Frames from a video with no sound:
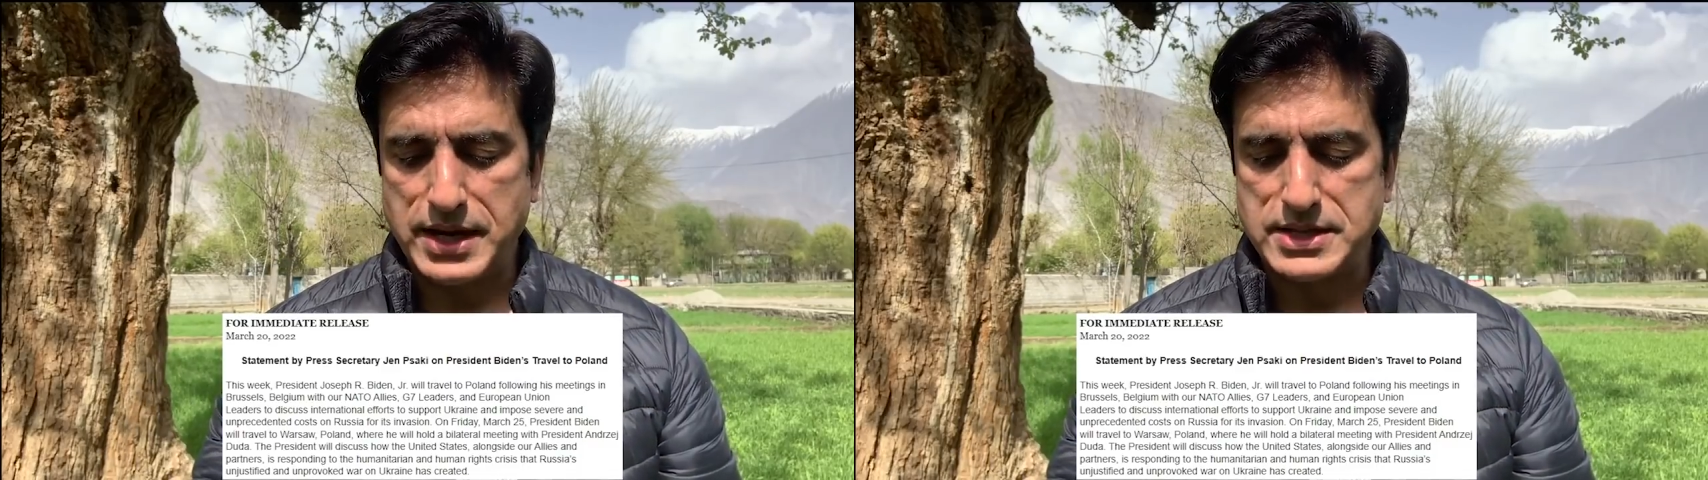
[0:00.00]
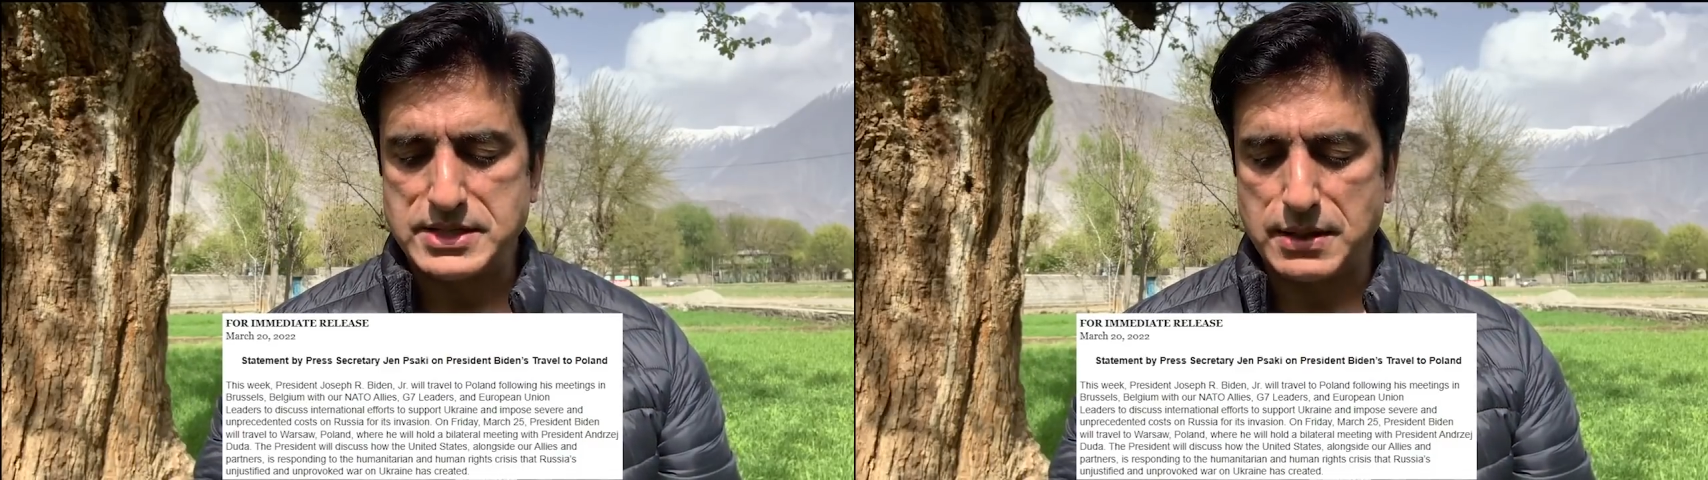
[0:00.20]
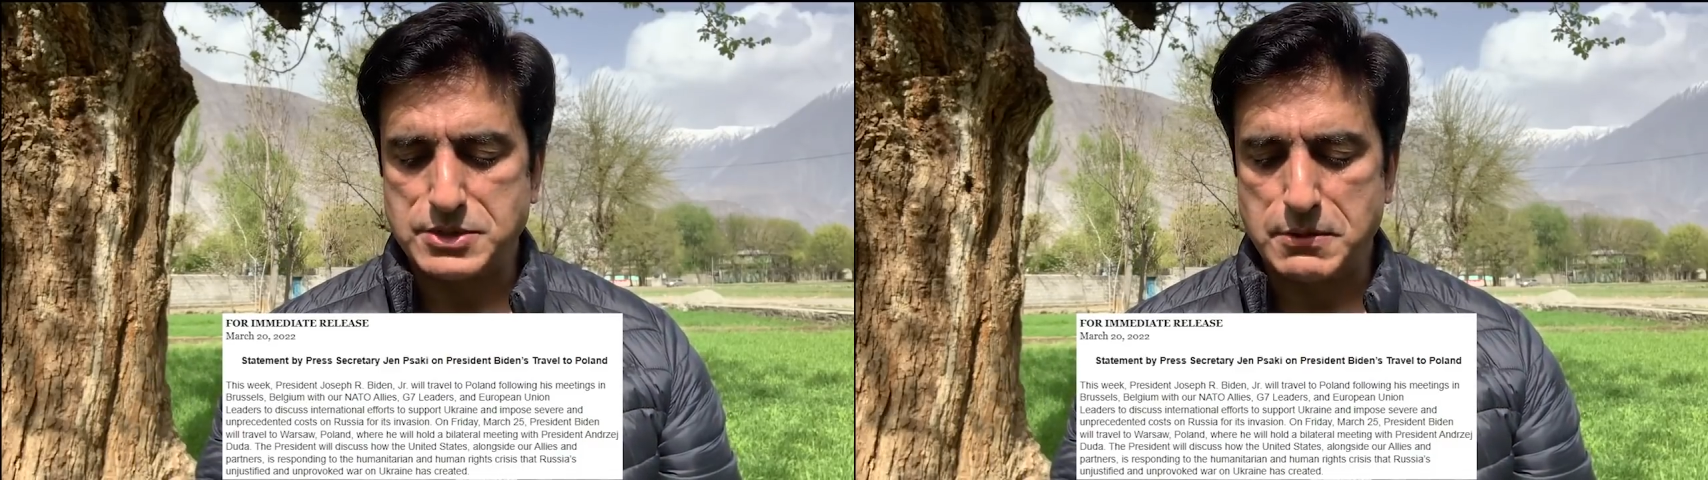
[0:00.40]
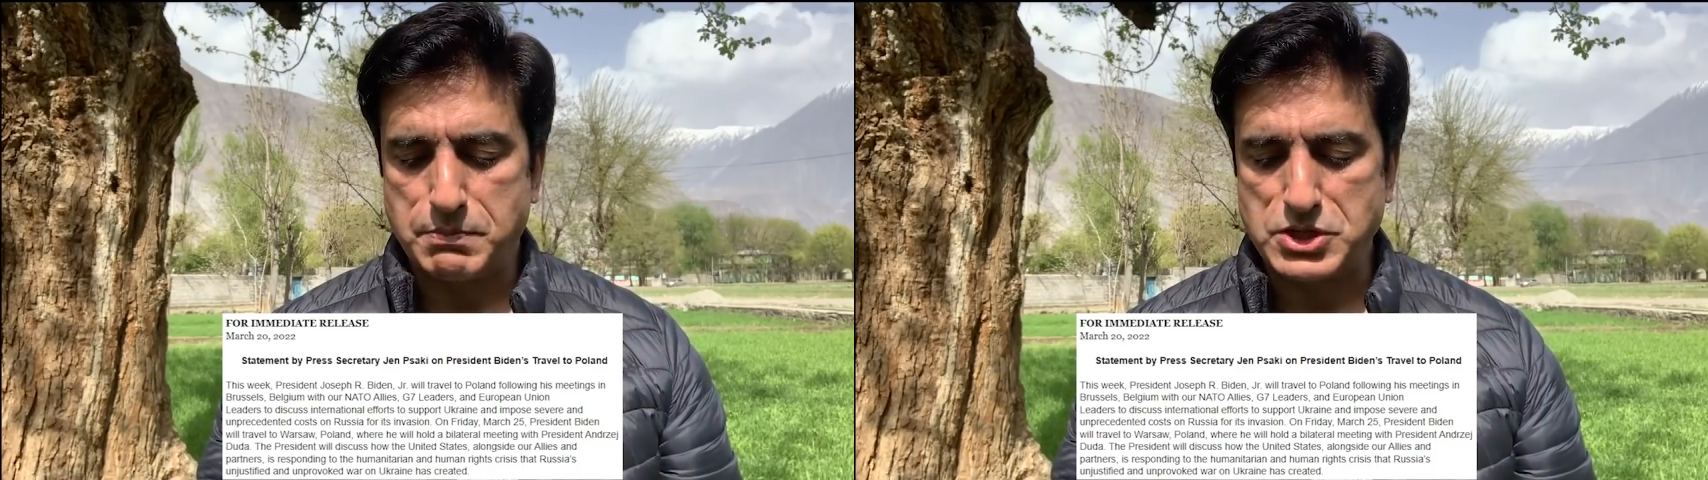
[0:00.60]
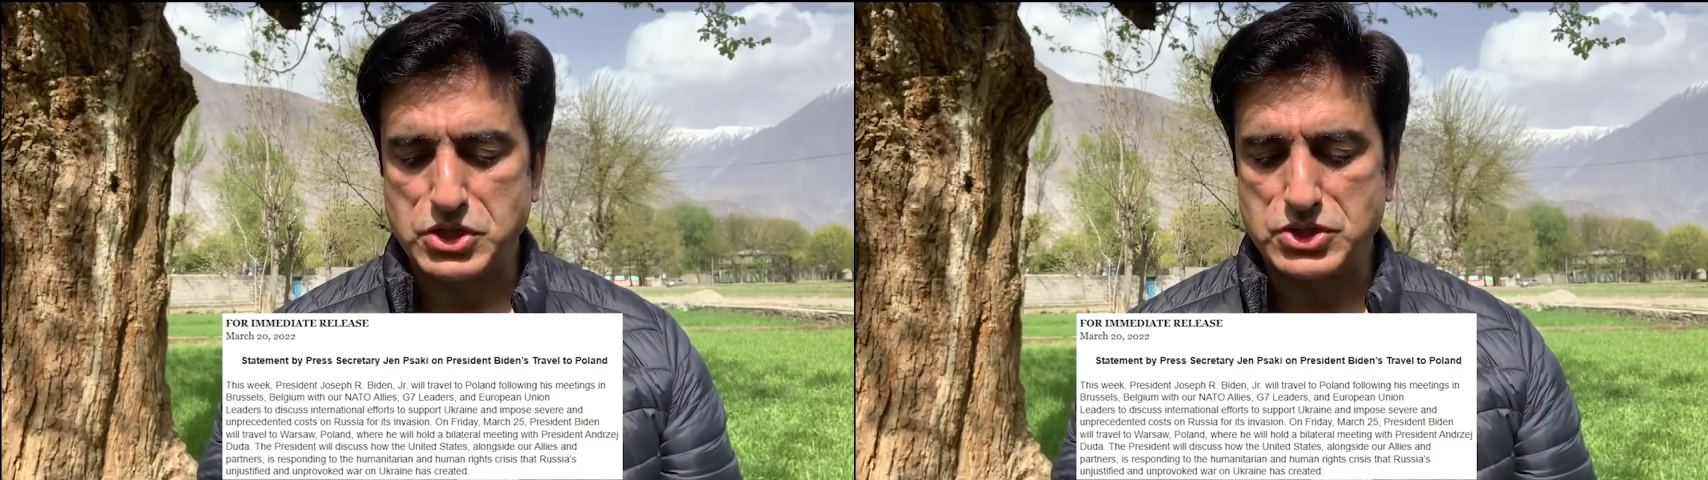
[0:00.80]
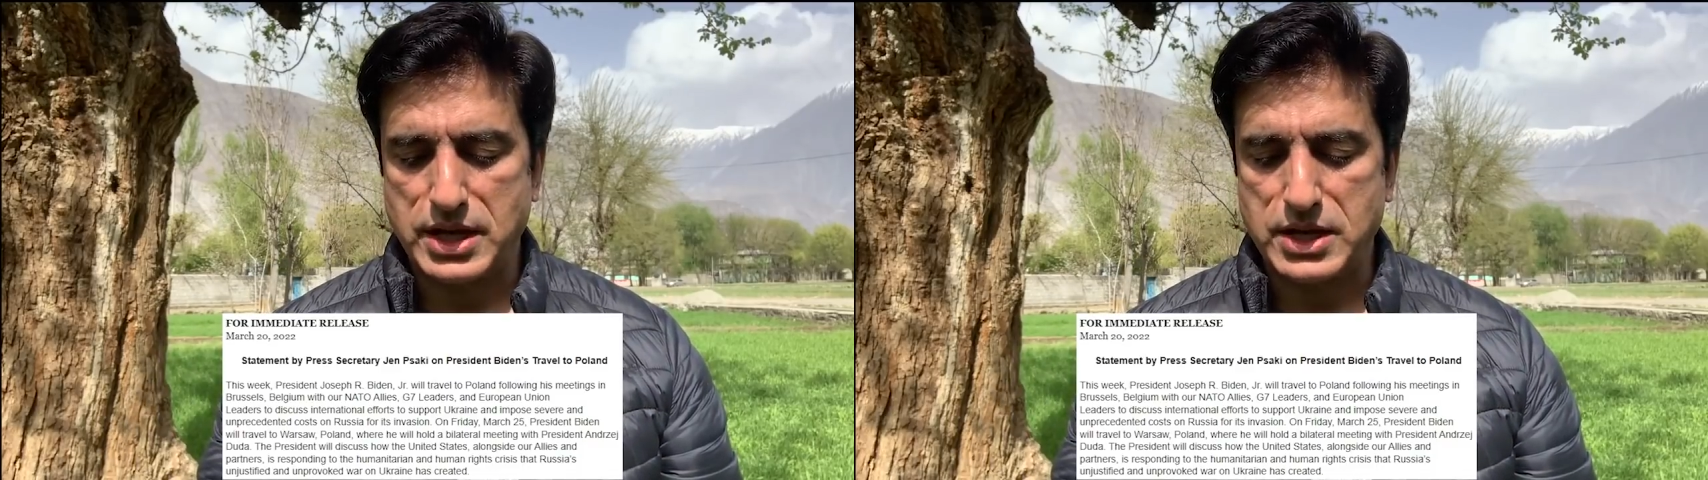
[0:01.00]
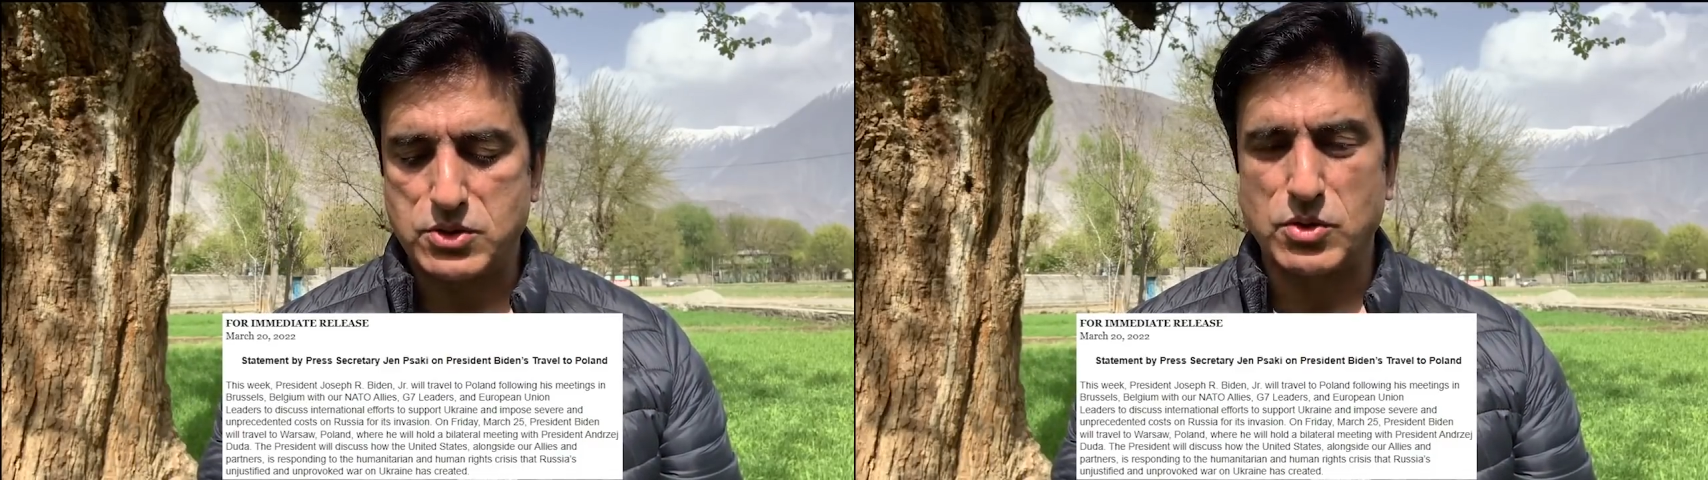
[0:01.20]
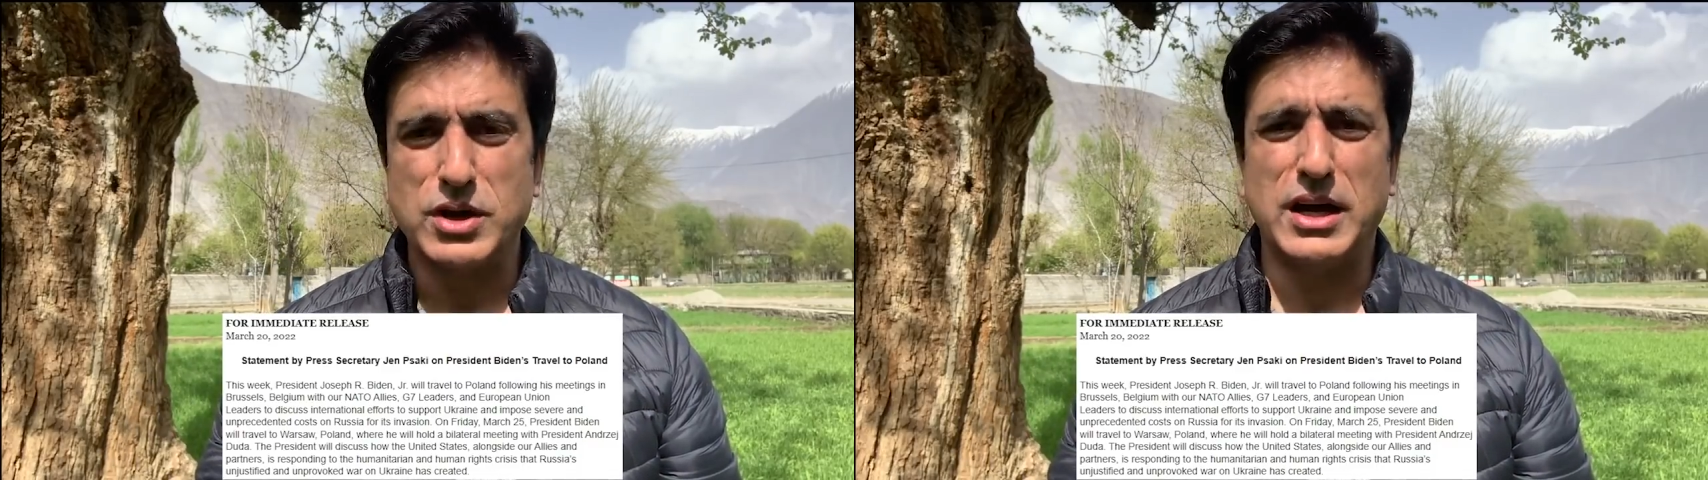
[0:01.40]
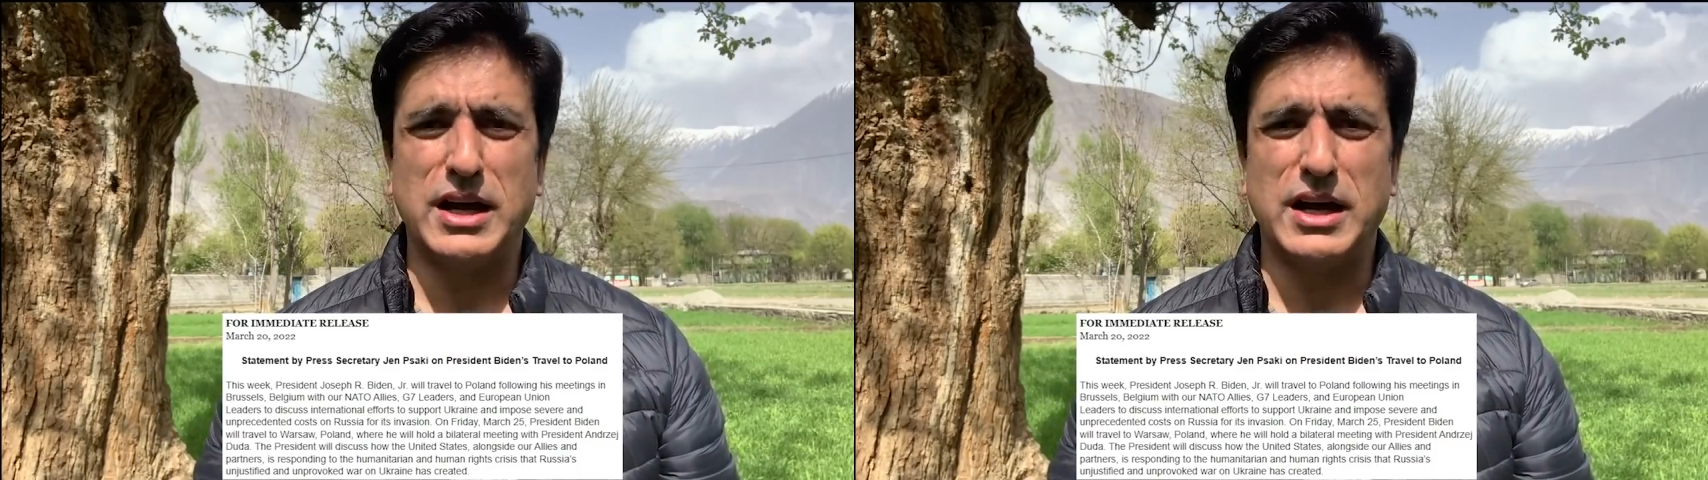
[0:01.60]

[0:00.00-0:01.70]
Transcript: बाइडन साहब जी 25 तारीख को